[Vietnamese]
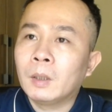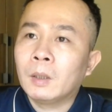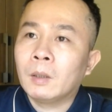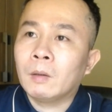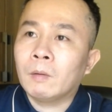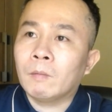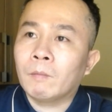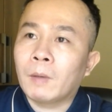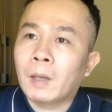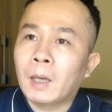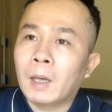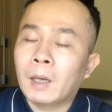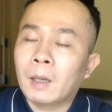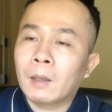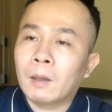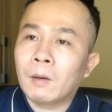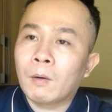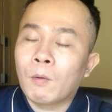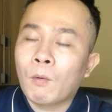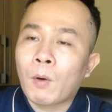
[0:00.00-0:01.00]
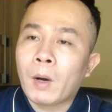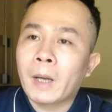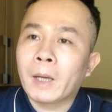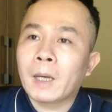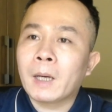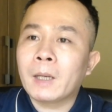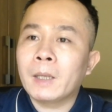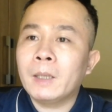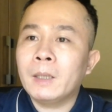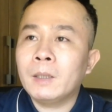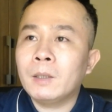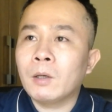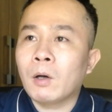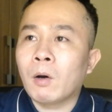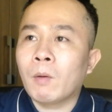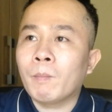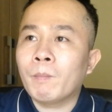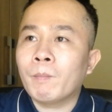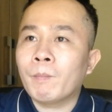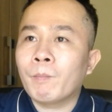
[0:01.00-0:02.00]
Và ngoài các cái
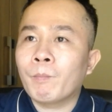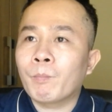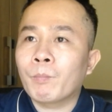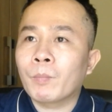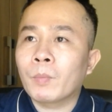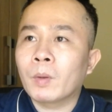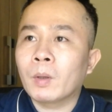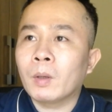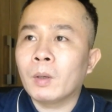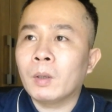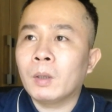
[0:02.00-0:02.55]
nhóm uh,